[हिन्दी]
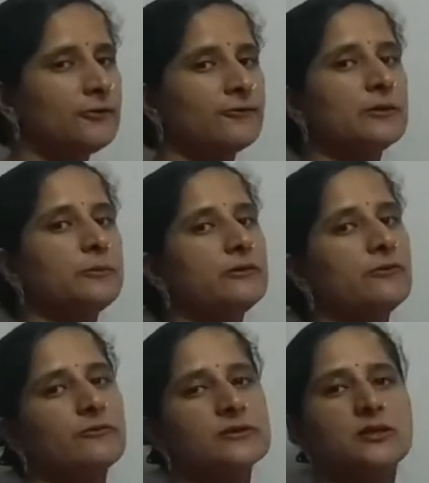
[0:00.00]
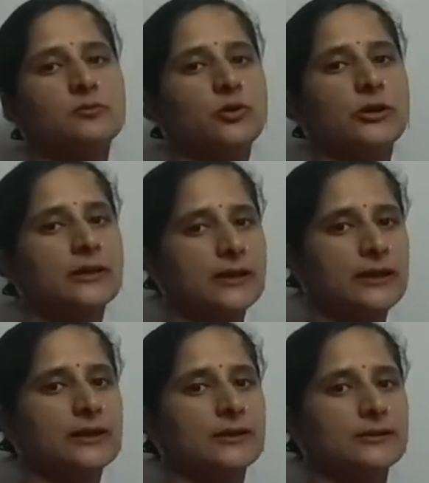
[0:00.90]
फिर भी वो विसल ब्लोइंग
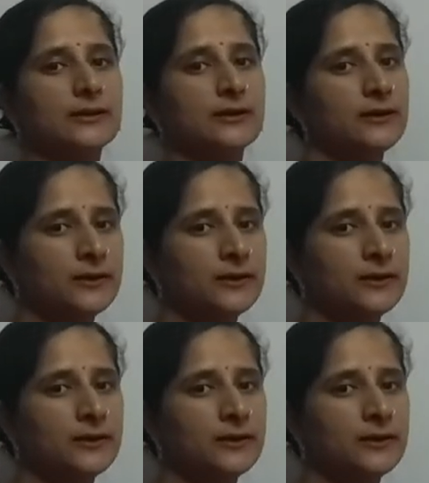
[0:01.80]
नहीं करते